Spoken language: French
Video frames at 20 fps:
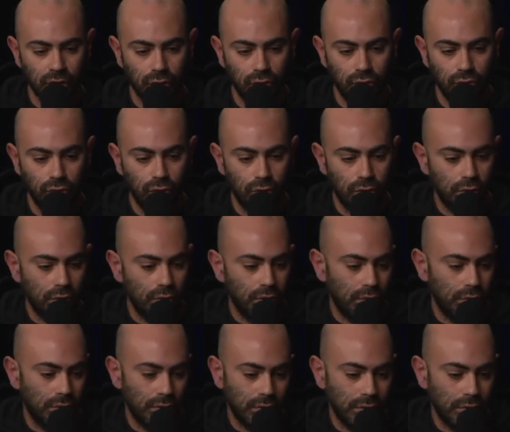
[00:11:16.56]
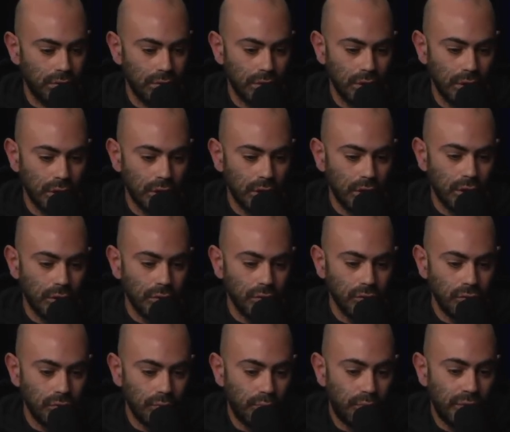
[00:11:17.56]
une, euh,
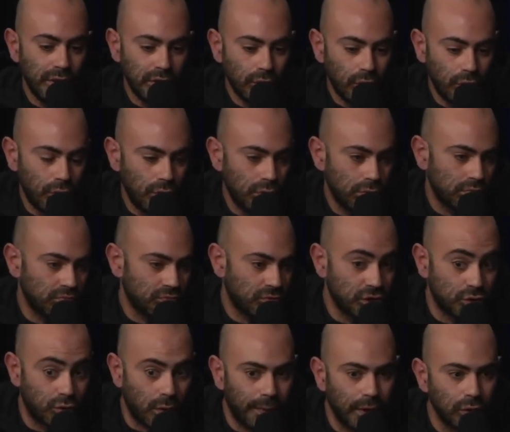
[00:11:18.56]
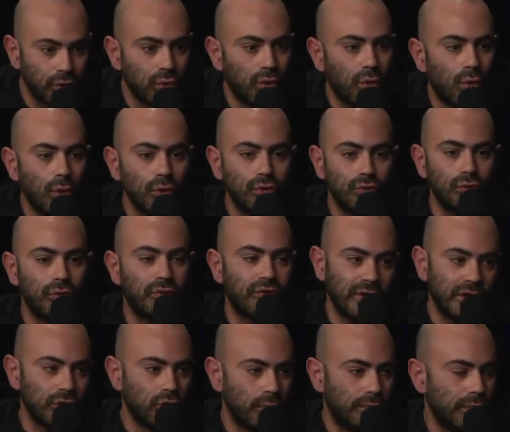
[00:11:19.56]
une BO, je vois pas de gros
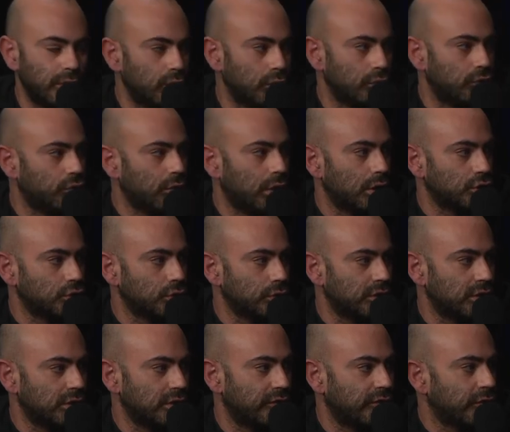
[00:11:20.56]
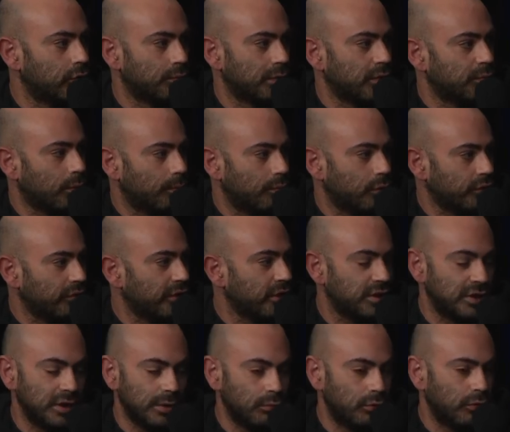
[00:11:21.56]
succès de BO sur un jeu qui s'est complètement planté,
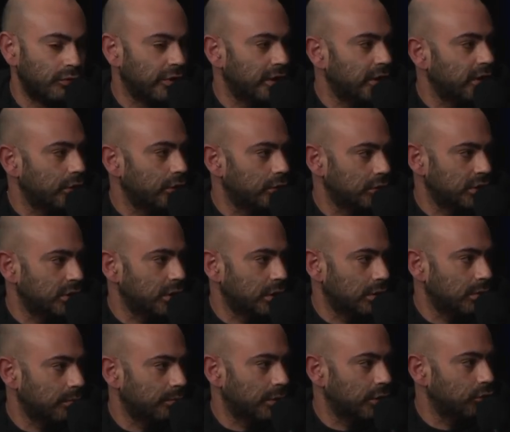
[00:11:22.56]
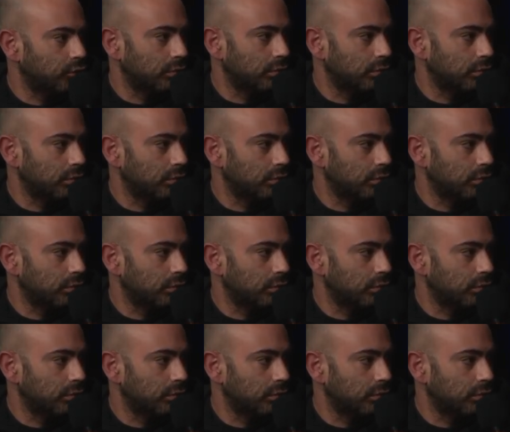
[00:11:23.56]
qui est mauvais, euh, qui n'a pas de,